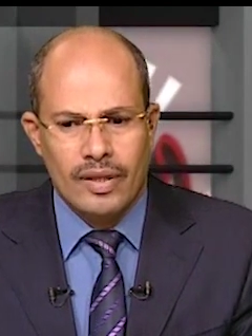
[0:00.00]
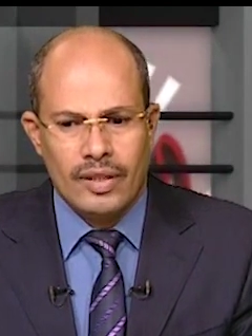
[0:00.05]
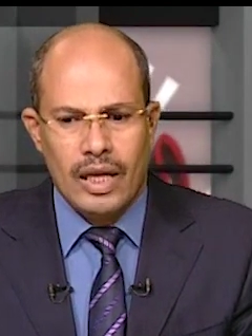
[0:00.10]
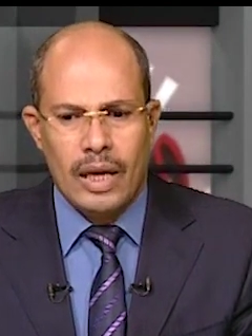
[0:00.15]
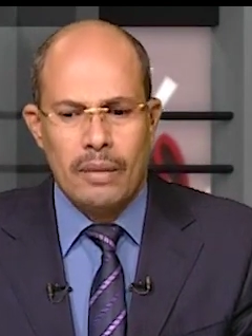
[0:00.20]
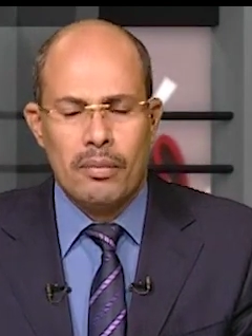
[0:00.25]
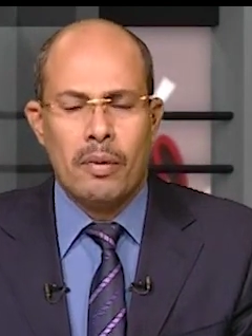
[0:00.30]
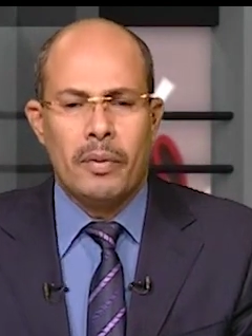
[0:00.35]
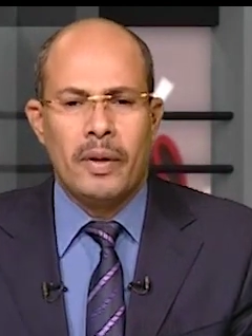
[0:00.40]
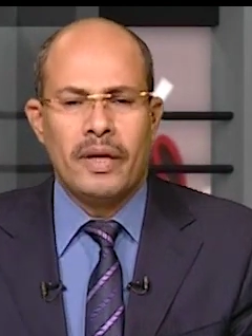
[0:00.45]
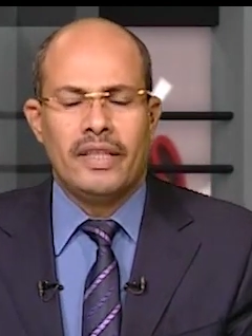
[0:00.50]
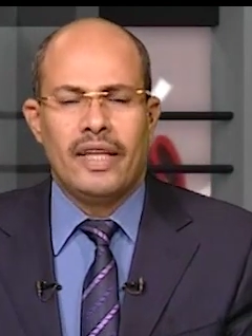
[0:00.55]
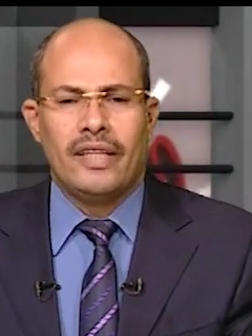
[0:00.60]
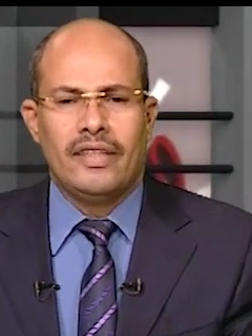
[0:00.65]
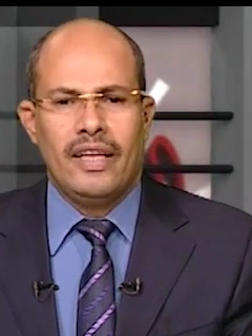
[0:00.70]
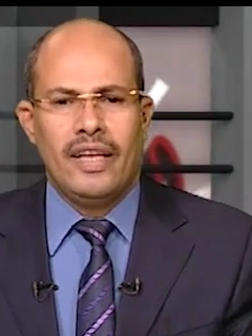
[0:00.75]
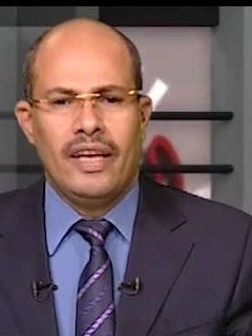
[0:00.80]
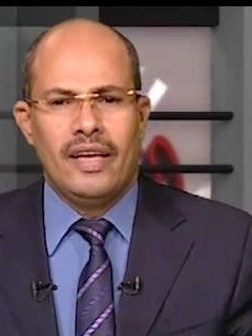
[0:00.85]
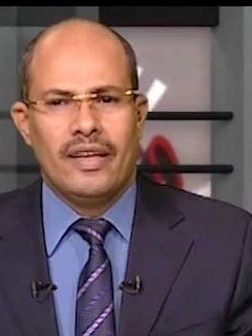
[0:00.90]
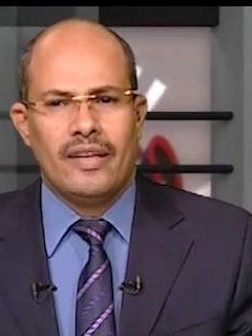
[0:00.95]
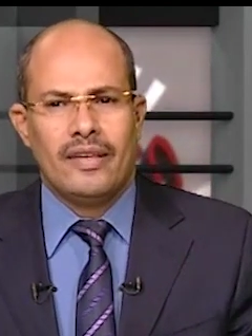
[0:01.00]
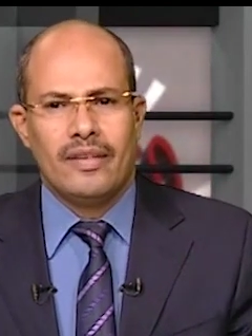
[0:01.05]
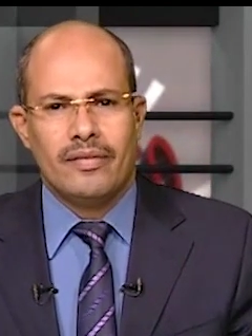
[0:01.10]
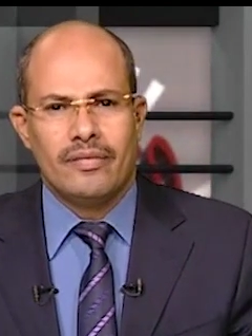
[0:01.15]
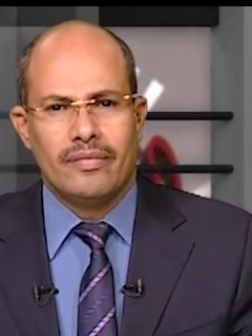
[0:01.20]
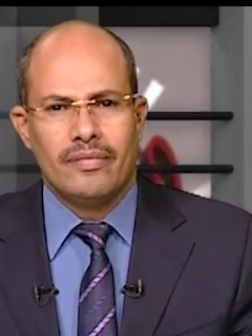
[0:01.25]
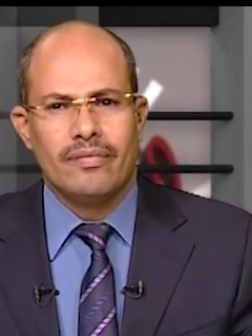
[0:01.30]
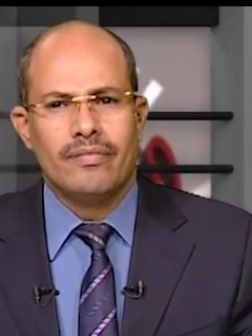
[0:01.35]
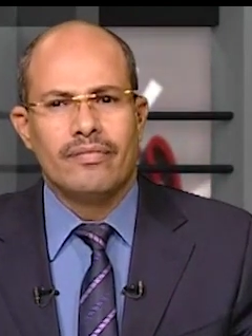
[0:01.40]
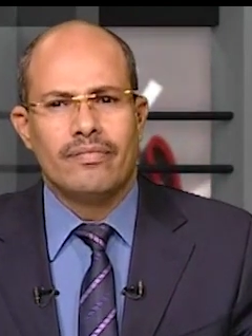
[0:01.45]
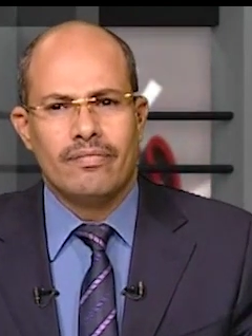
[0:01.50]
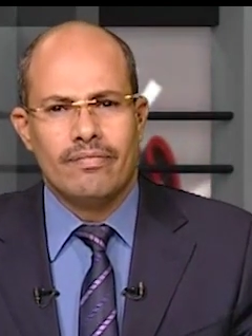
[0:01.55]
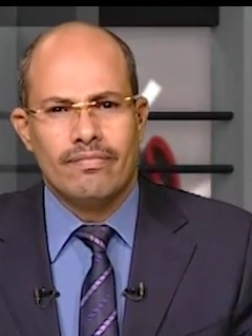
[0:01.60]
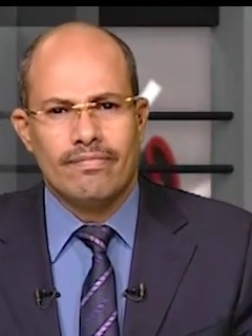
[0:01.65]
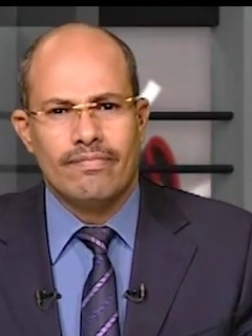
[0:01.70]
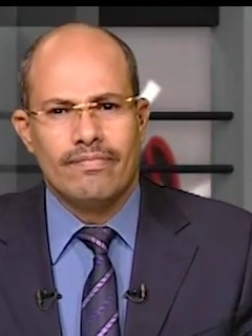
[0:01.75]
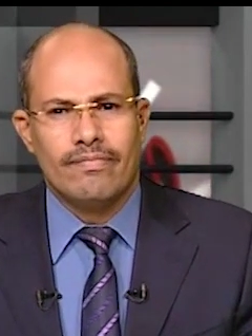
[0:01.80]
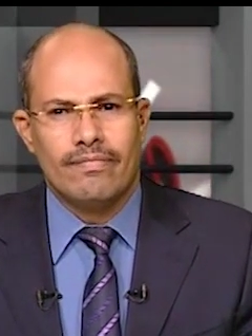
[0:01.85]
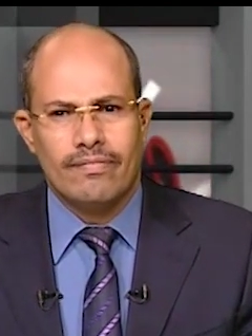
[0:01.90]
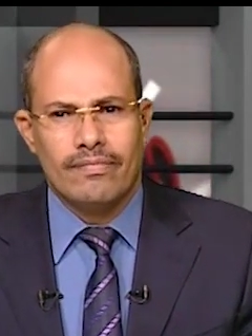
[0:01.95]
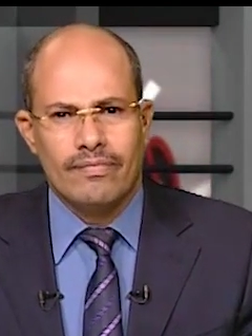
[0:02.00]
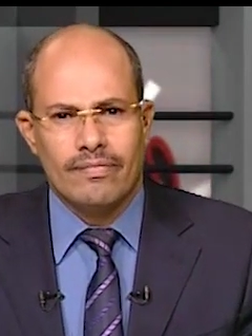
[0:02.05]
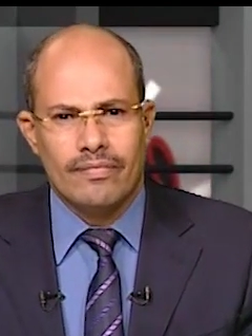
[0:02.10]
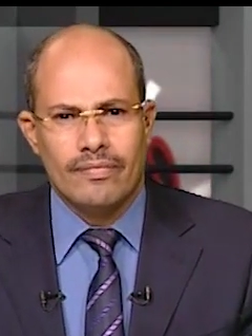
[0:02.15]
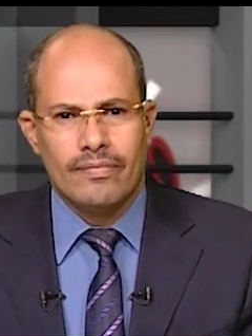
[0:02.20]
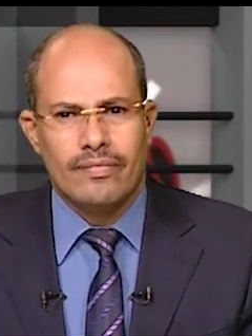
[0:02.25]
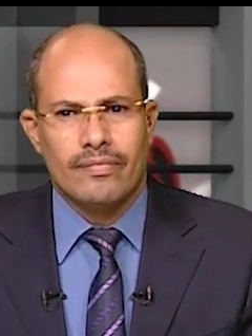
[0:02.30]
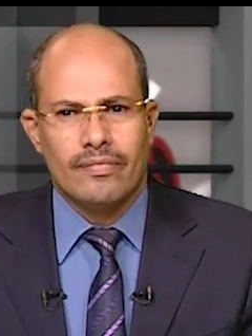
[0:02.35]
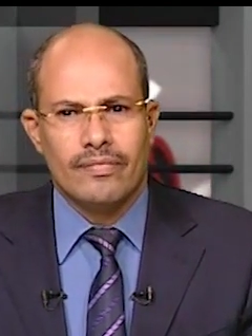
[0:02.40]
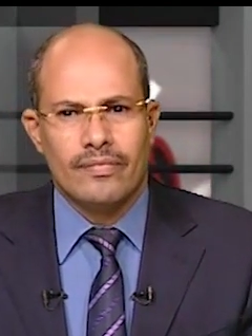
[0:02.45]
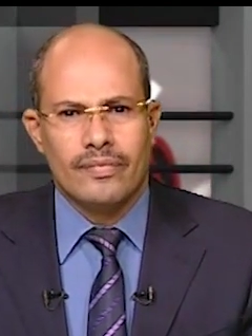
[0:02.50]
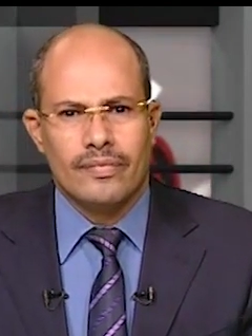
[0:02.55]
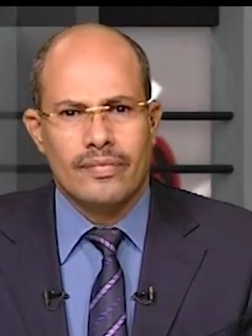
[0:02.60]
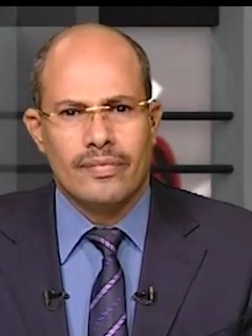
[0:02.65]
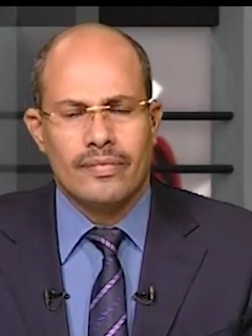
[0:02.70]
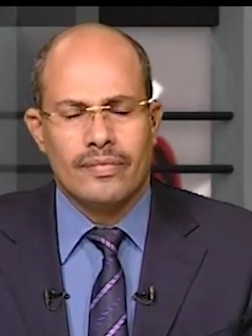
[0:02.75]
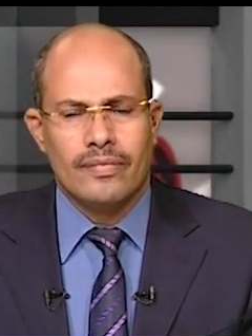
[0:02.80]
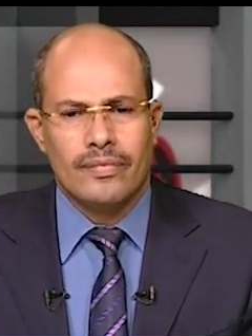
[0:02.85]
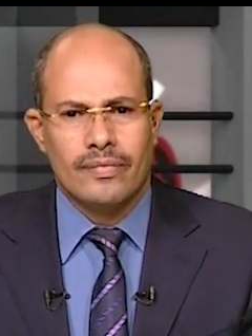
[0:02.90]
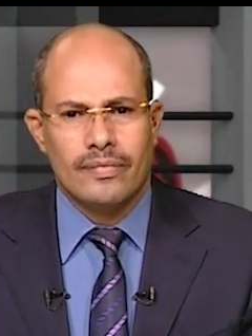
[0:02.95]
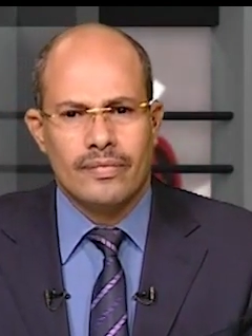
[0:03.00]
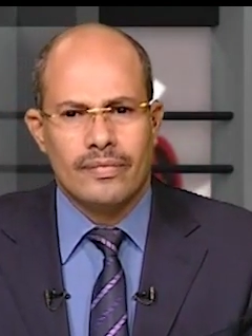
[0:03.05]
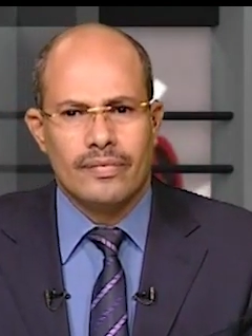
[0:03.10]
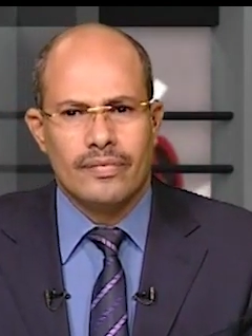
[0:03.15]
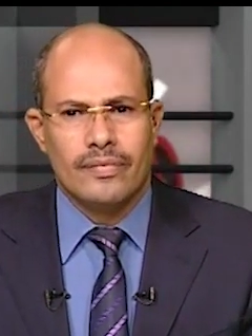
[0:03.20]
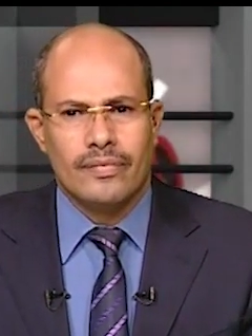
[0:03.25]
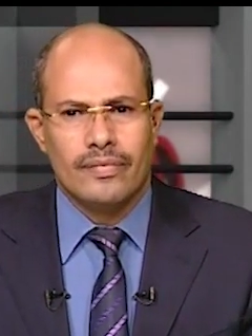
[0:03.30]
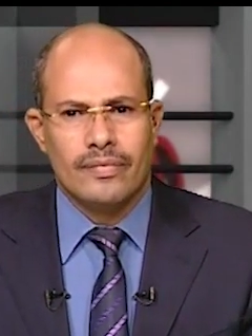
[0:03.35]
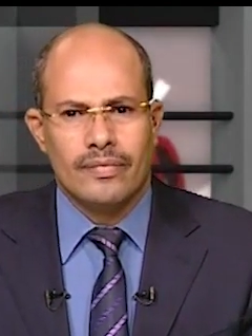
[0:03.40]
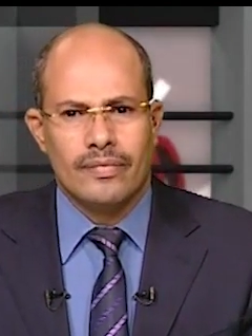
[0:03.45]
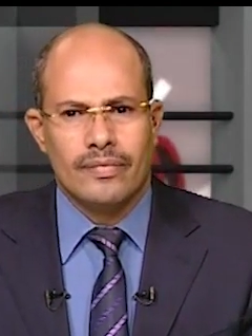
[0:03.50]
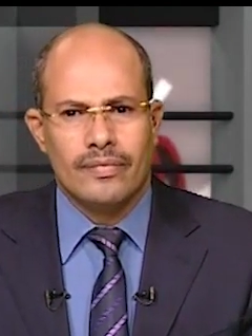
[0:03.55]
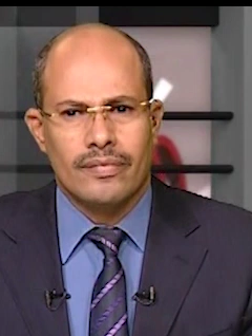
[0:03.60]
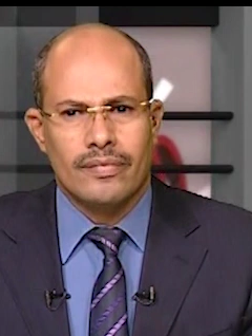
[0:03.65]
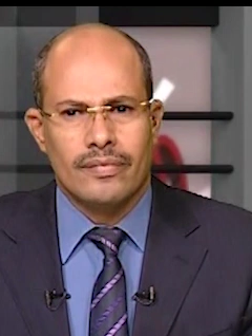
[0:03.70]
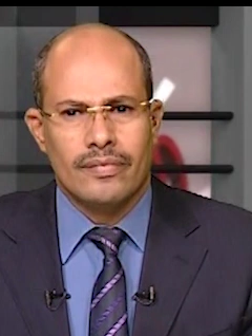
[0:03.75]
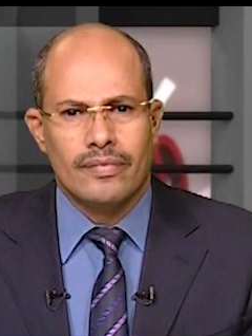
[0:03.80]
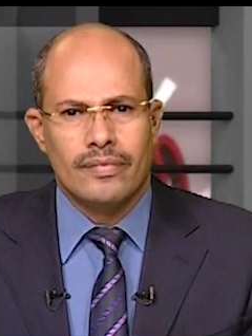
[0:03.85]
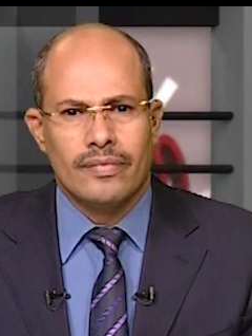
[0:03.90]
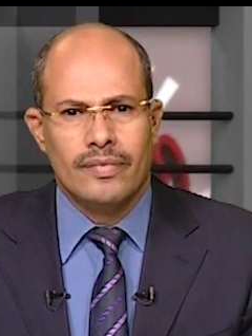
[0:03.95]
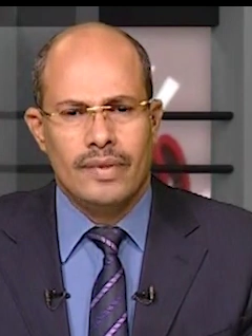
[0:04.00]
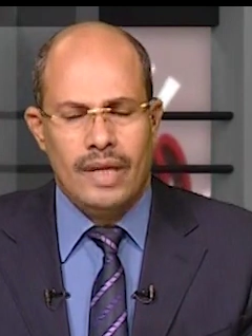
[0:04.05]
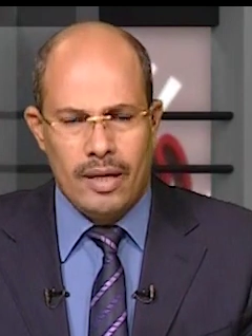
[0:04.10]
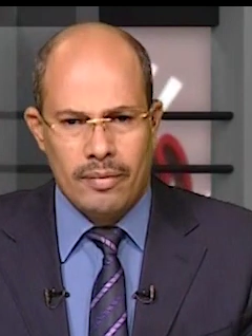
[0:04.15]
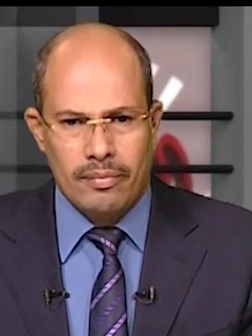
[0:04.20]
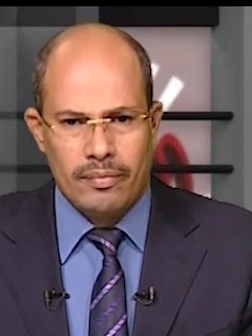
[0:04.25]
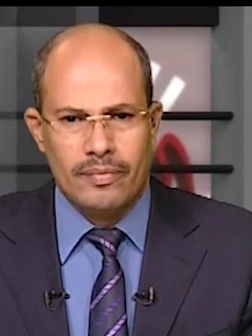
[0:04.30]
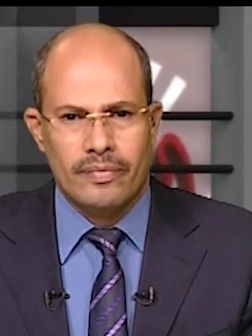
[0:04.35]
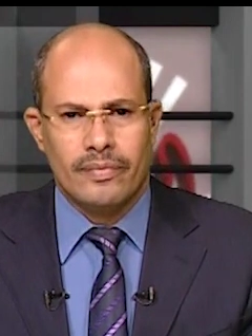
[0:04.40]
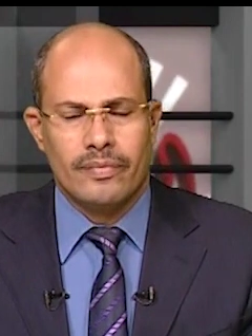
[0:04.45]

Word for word: طيب ممكن تدي بالقصاص بشرع الله بما شرع الله في كتابه نعم